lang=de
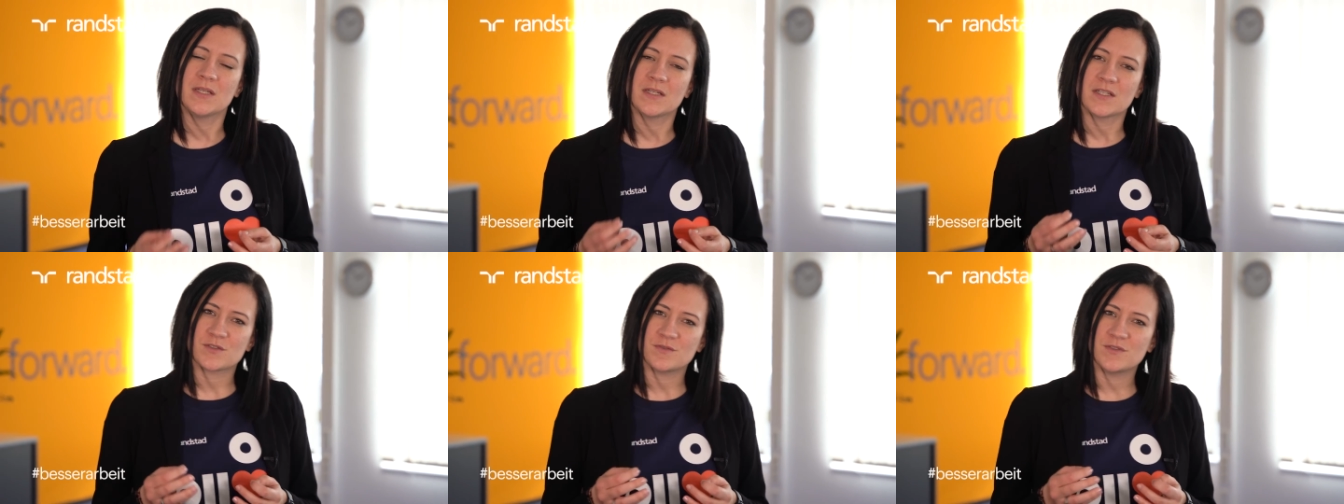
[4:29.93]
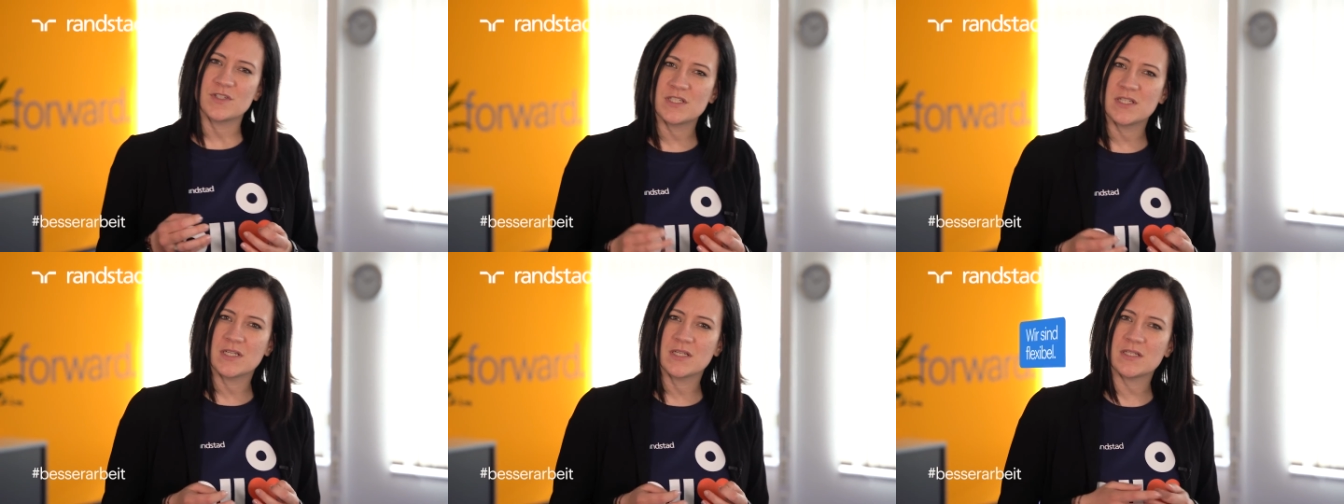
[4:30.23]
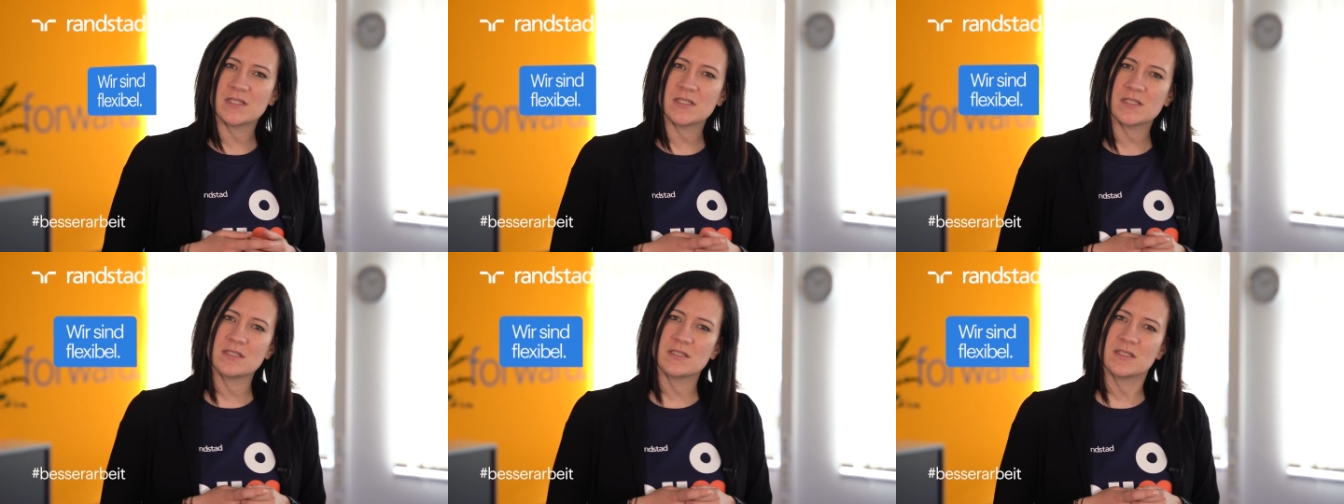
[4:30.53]
Das
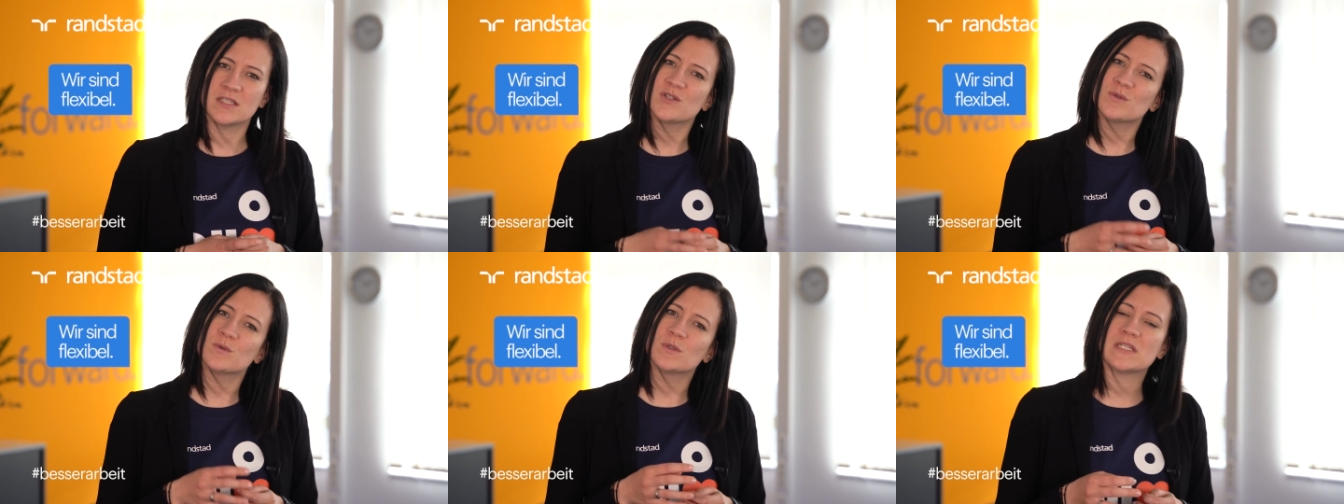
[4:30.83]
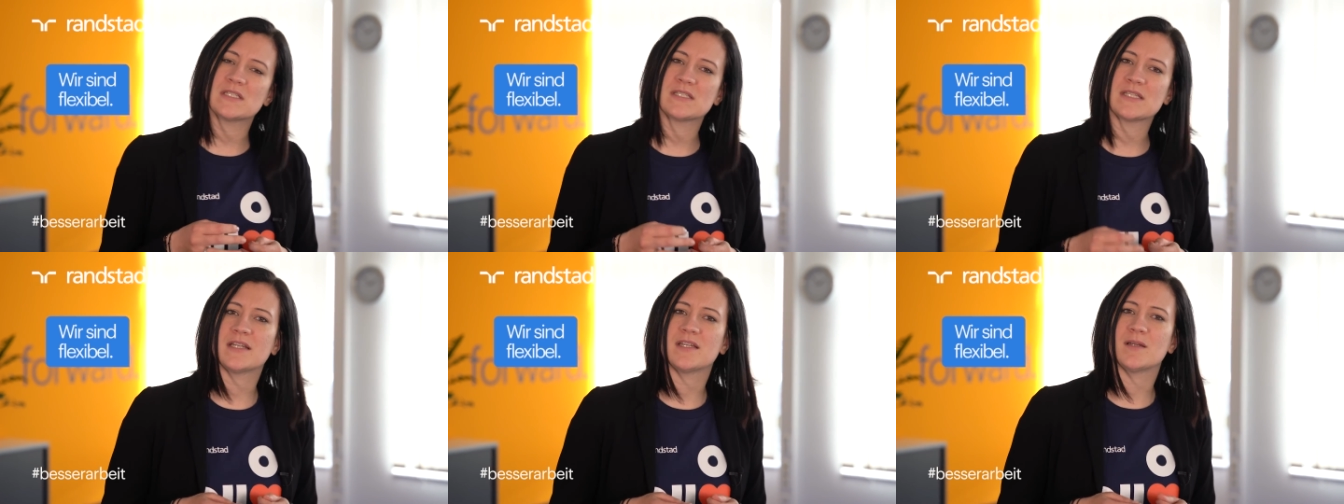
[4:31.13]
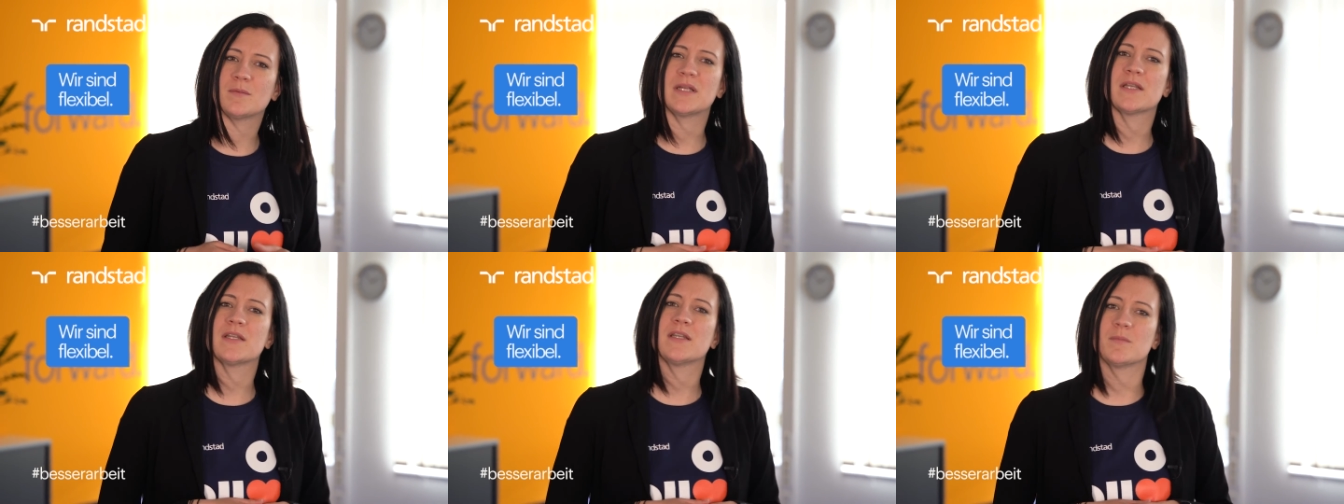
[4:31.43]
Wichtige ist, nicht nur der
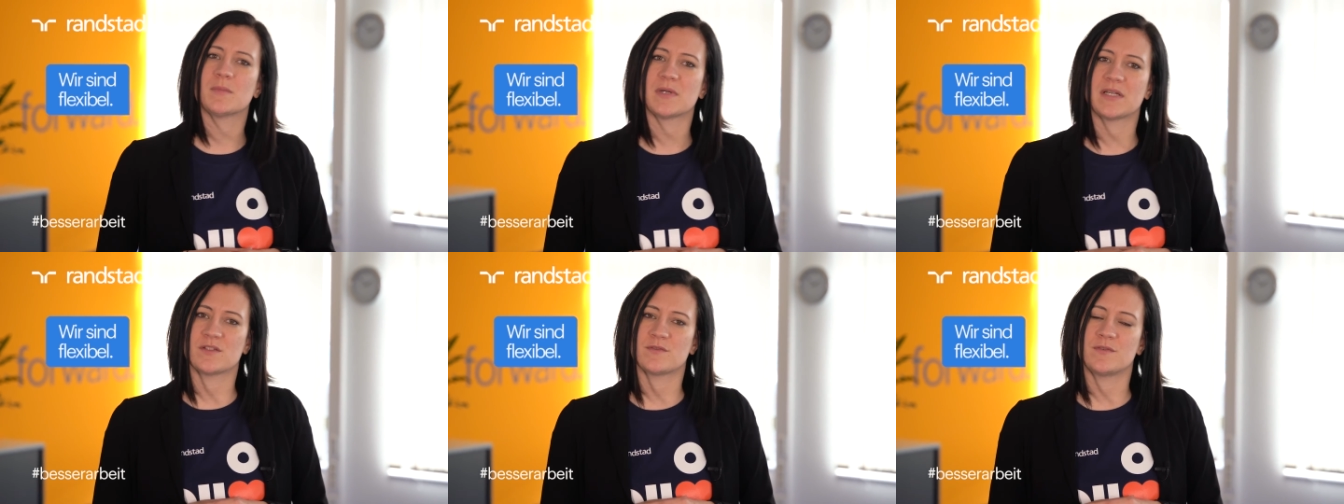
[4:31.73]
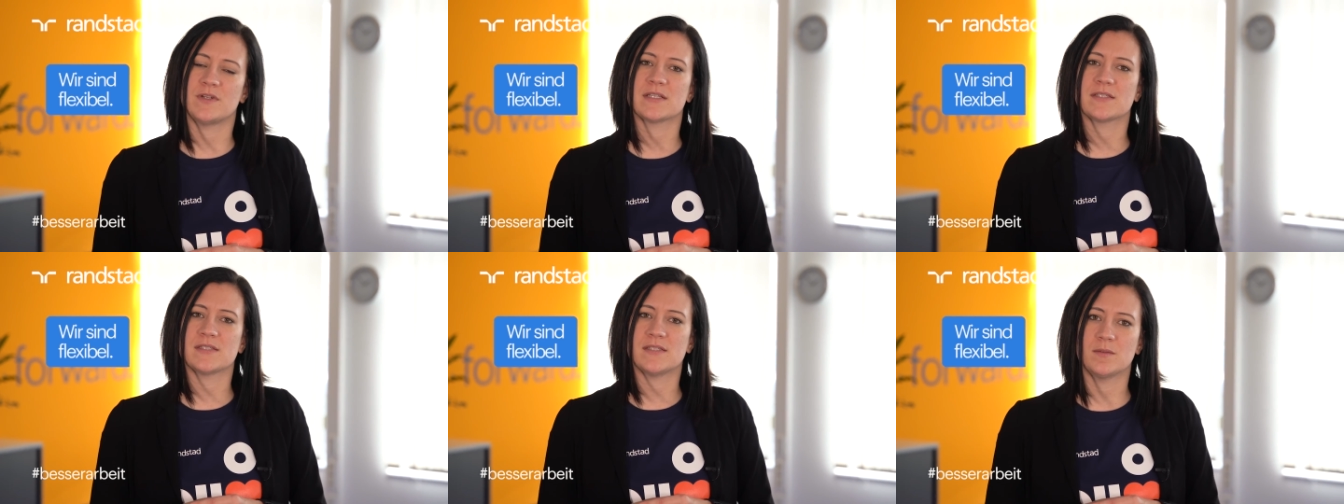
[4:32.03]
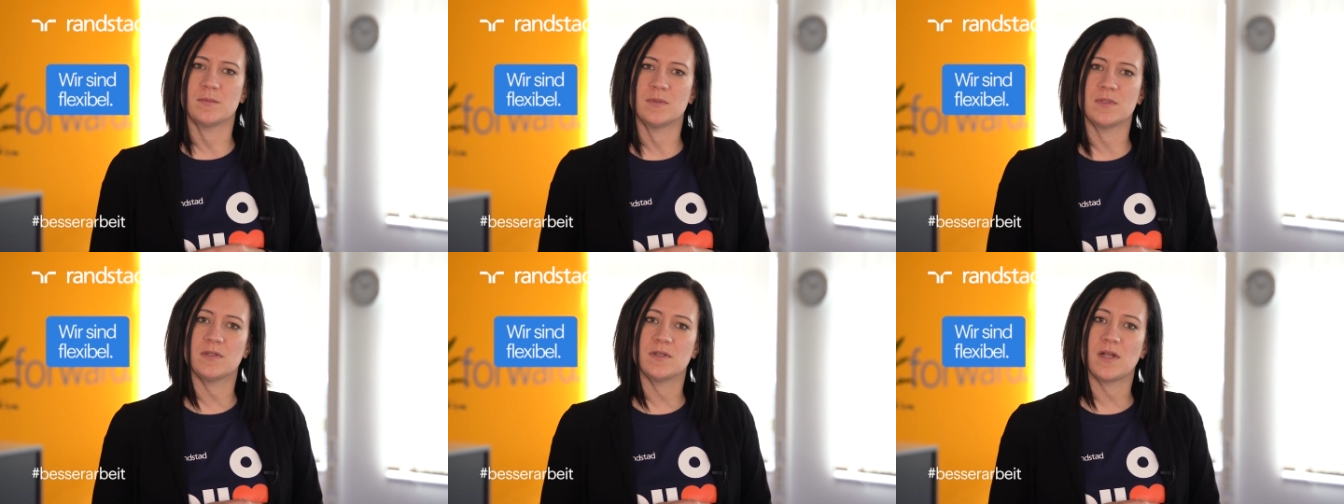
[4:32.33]
Zeitarbeitnehmer ist
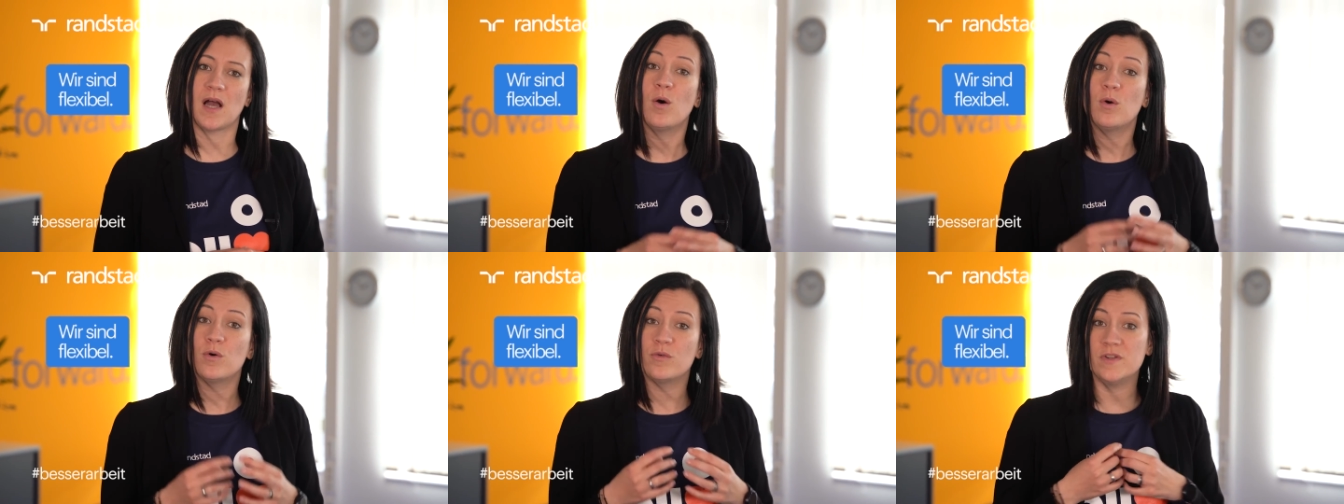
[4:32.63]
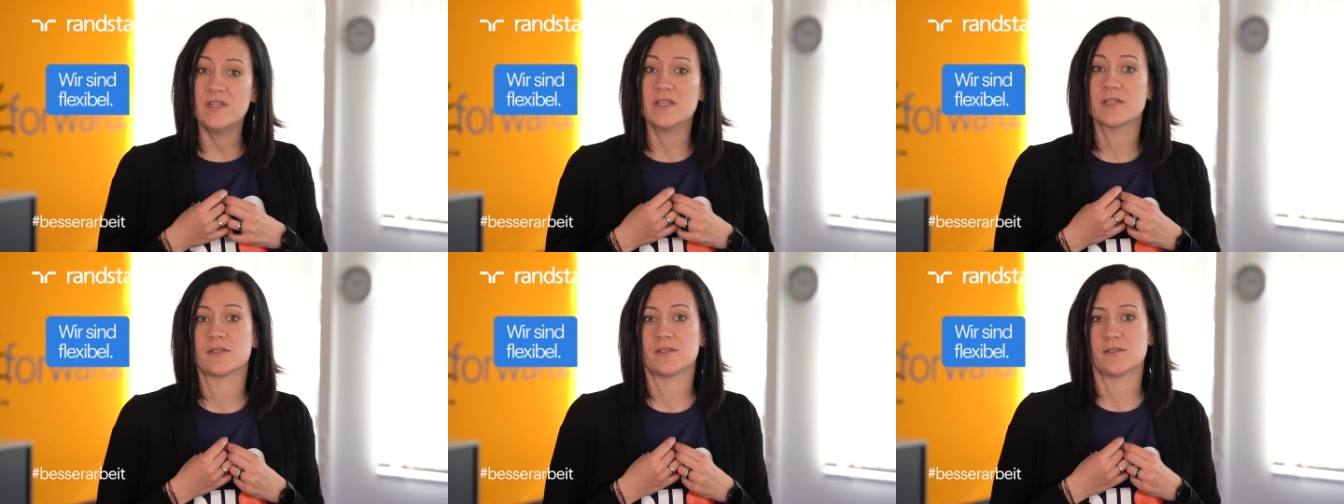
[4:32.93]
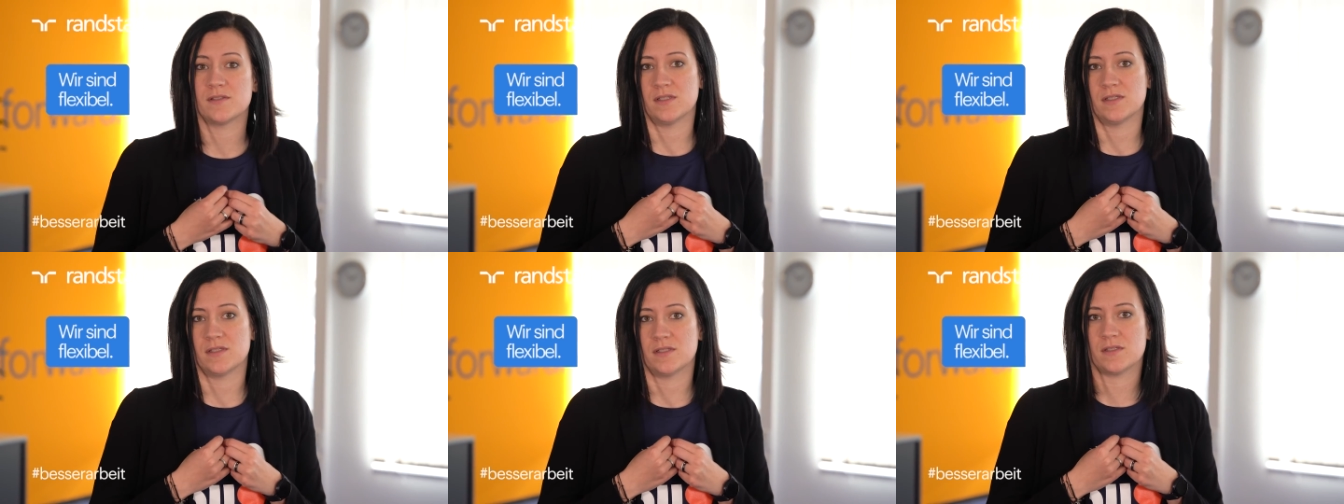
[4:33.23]
flexibel, auch wir
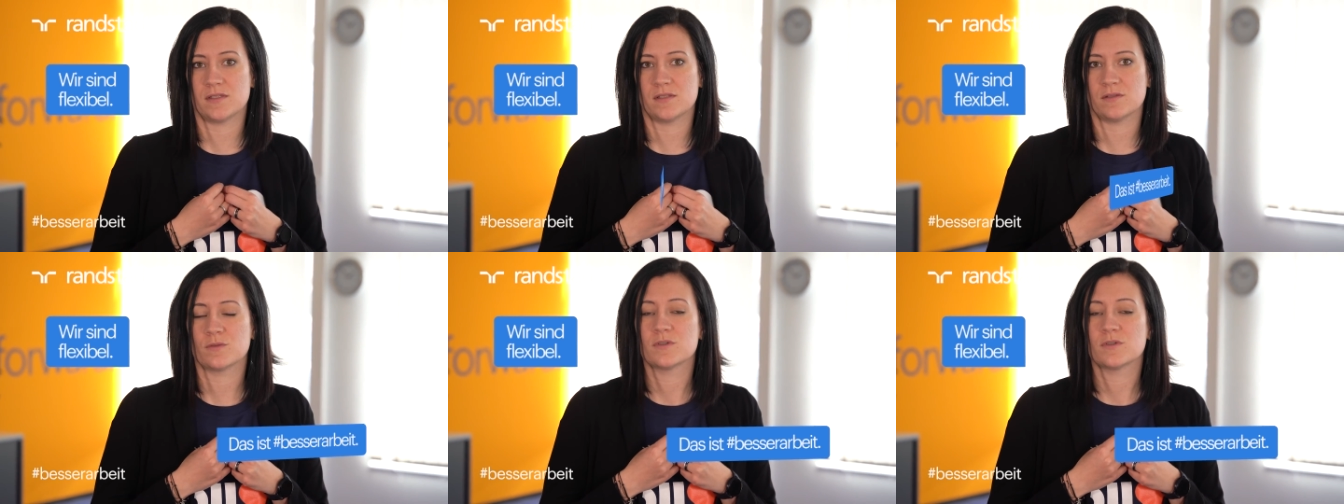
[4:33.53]
sind es.